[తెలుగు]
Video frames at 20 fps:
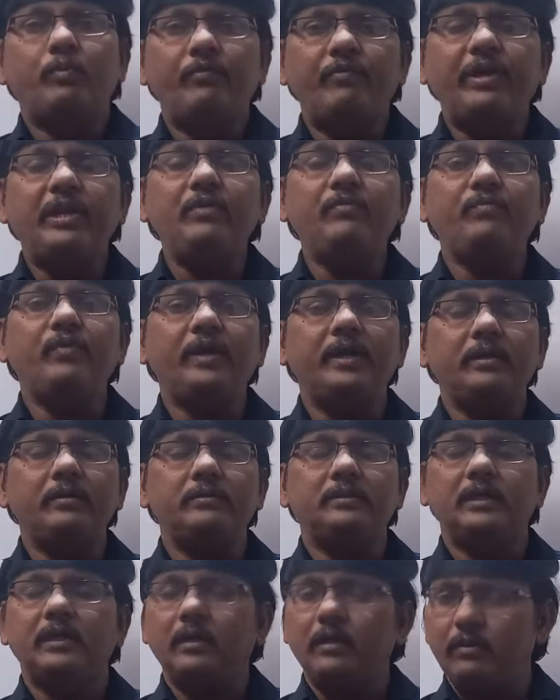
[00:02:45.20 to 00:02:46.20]
వెరిఫై
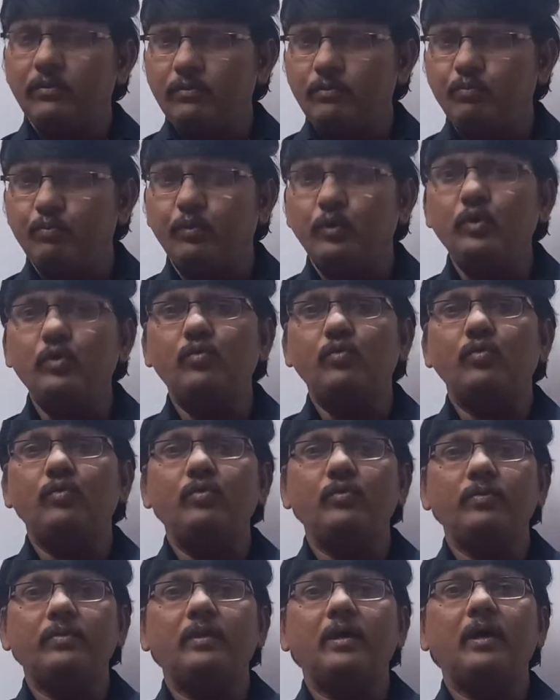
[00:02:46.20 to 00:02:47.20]
ఆర్ ప్రూవ్
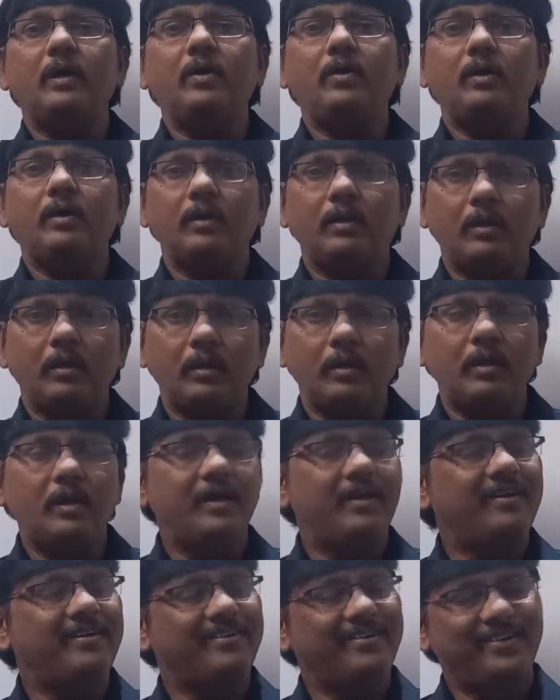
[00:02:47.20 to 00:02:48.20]
ద లా
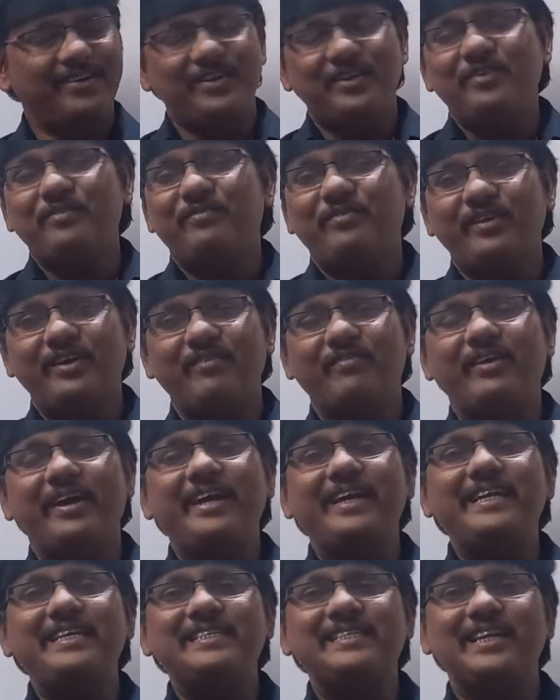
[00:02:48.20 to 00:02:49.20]

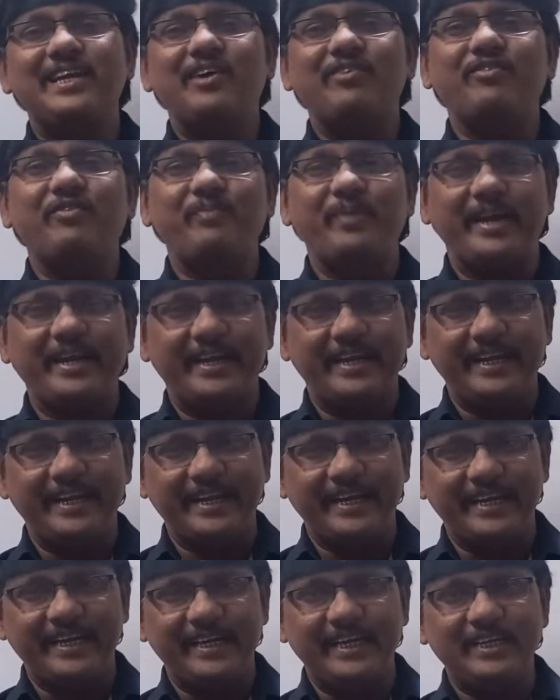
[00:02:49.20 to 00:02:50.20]
ఫ్యారడేస్ లా ఆఫ్
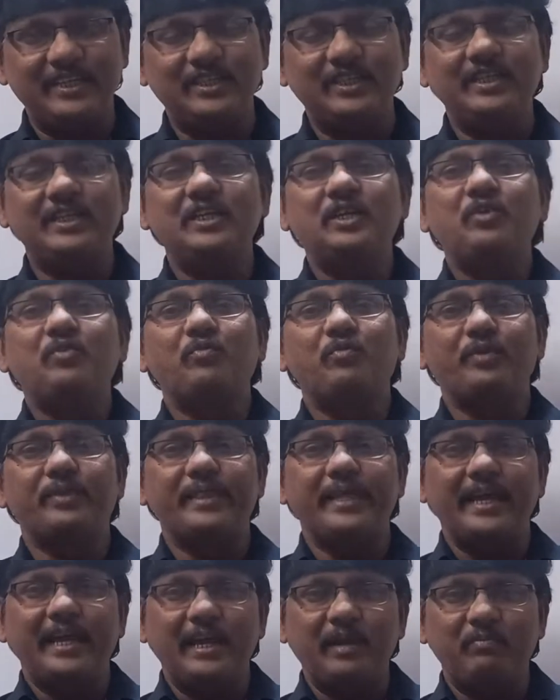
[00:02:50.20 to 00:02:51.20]
మ్యాగ్నెటిక్ ఇండక్షన్ విత్
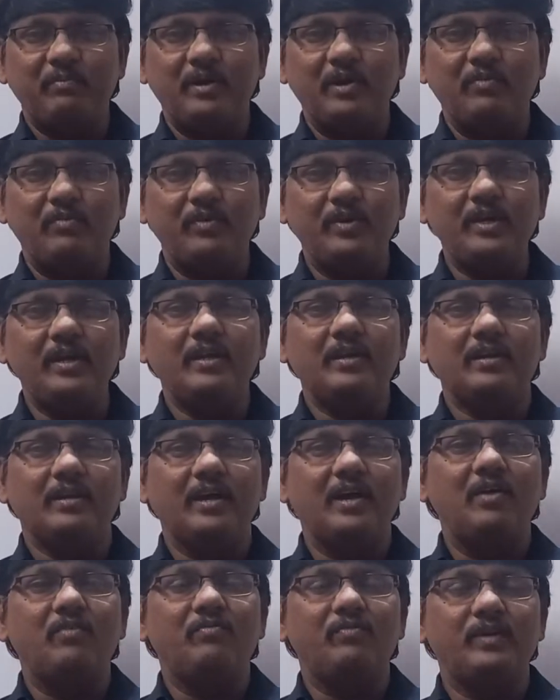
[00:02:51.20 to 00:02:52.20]
ద హెల్ప్ ఆఫ్
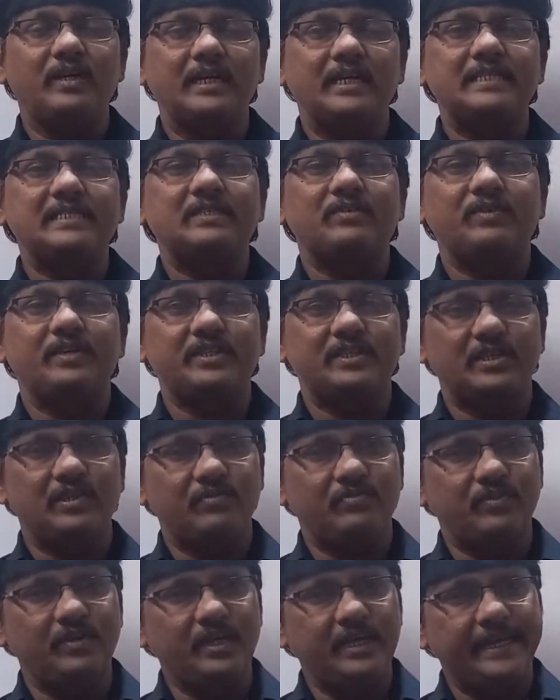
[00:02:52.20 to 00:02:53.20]
లా ఆఫ్ కన్జర్వేషన్
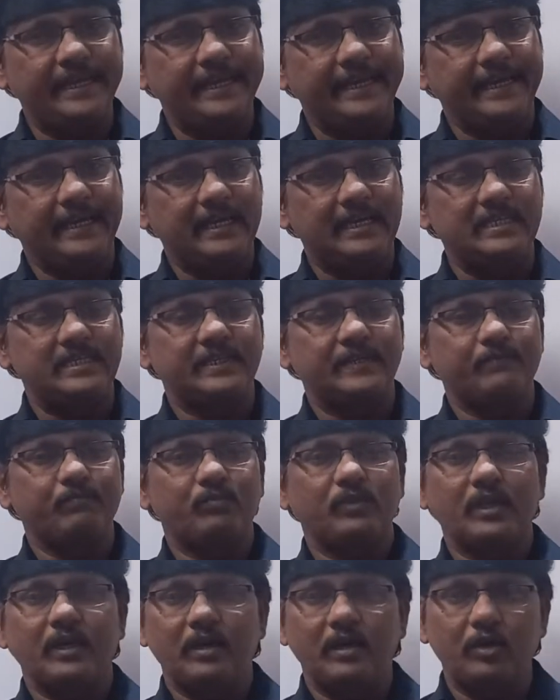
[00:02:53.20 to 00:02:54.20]
ఆఫ్ ఎనర్జీ
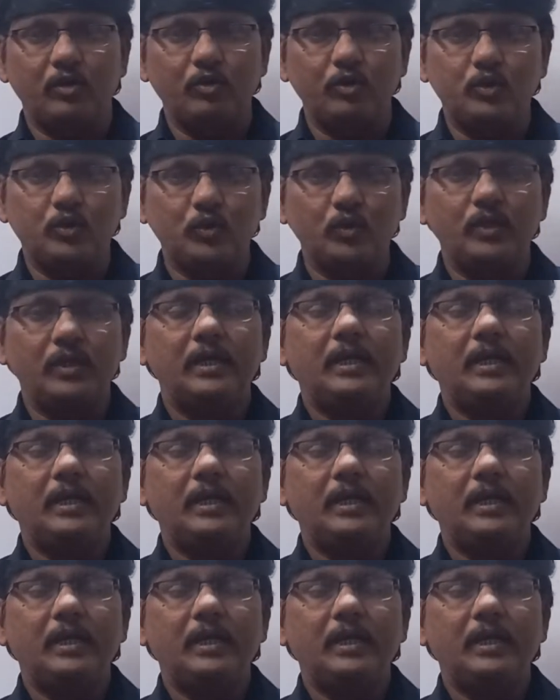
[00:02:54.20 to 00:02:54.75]
అని అడగొచ్చు